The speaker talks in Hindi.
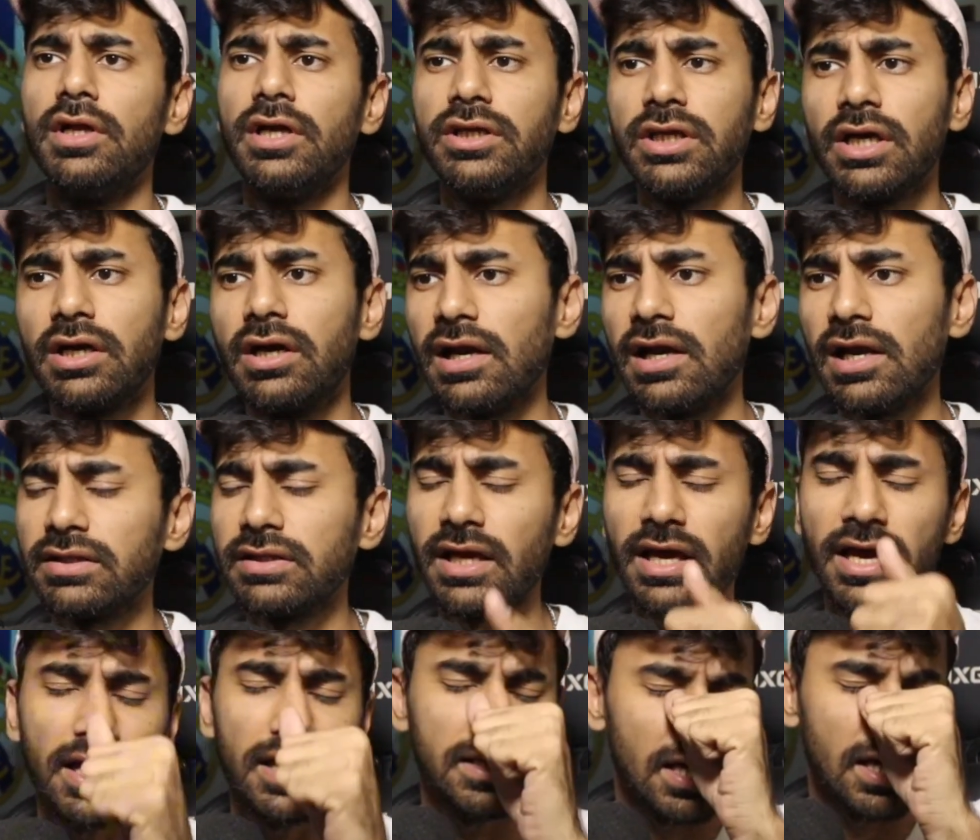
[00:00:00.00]
ये गलत
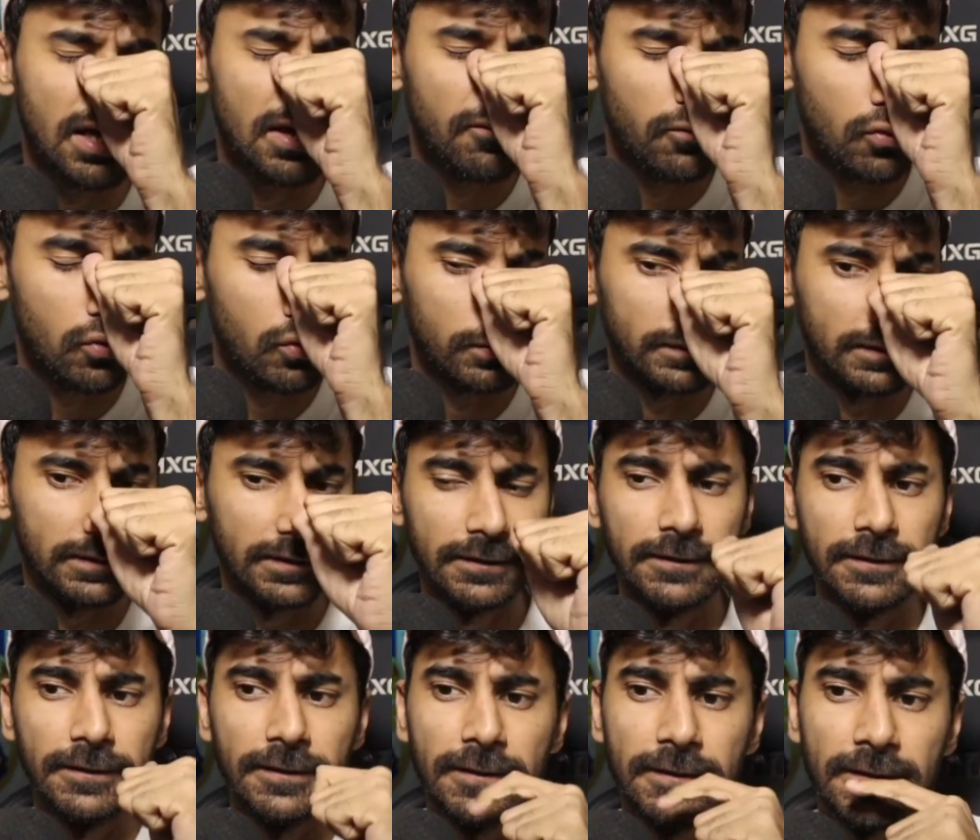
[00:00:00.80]
है ये वो
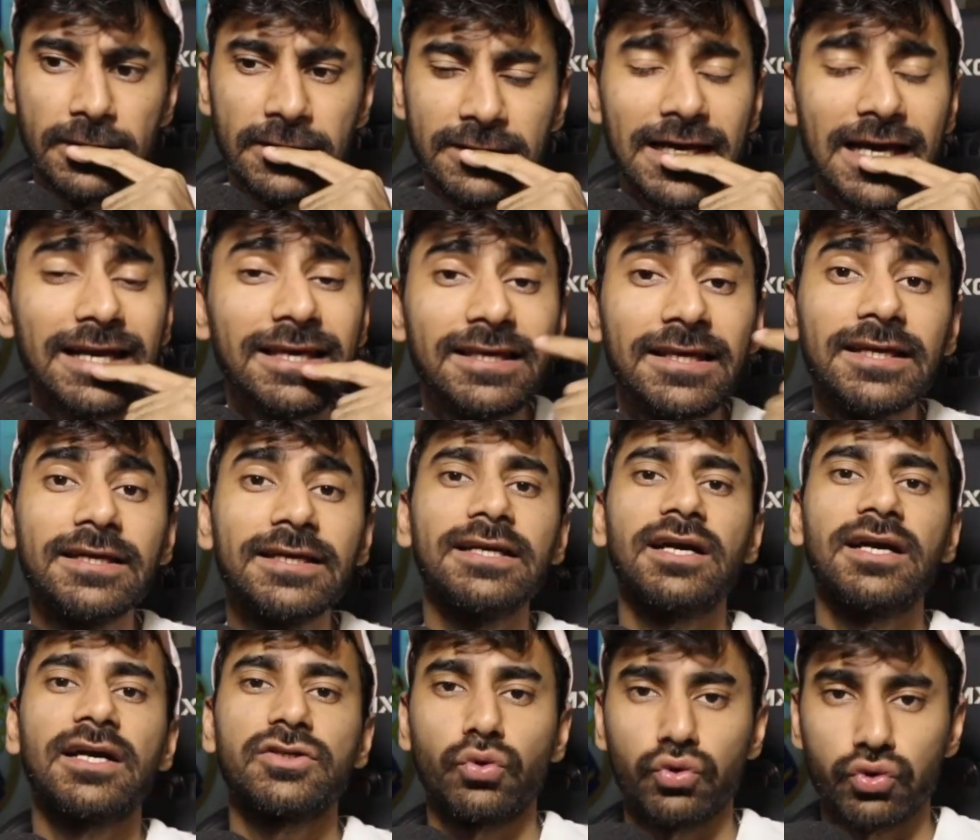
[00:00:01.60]
यार
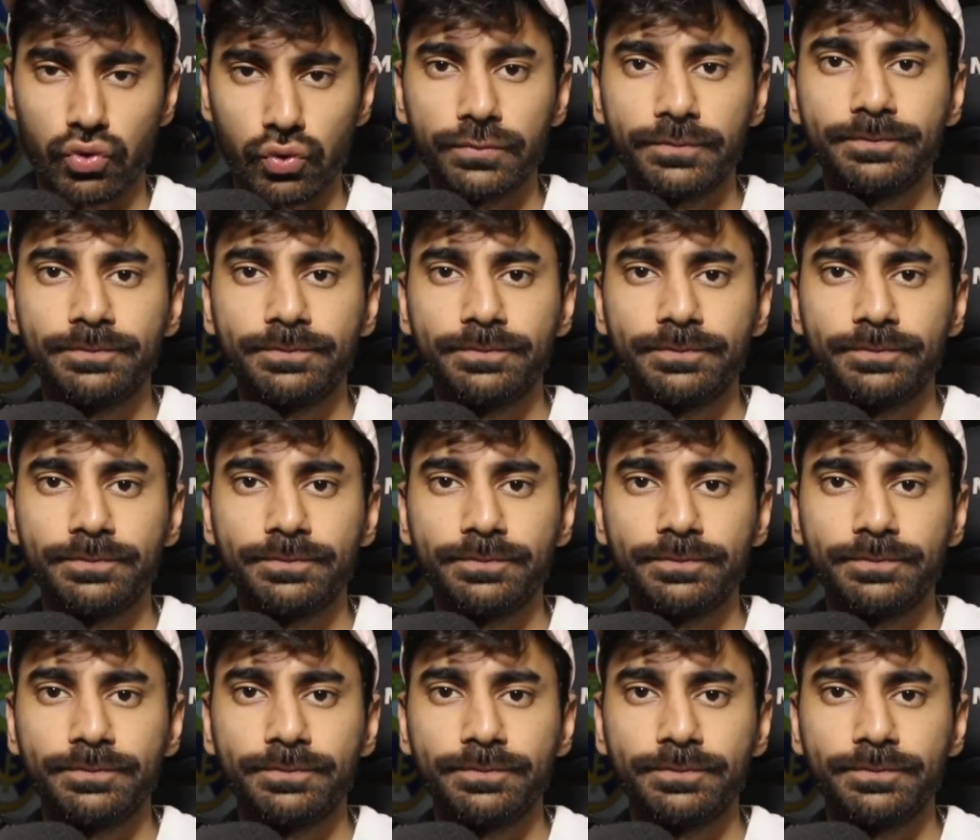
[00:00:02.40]
क्रिकेट का सोचो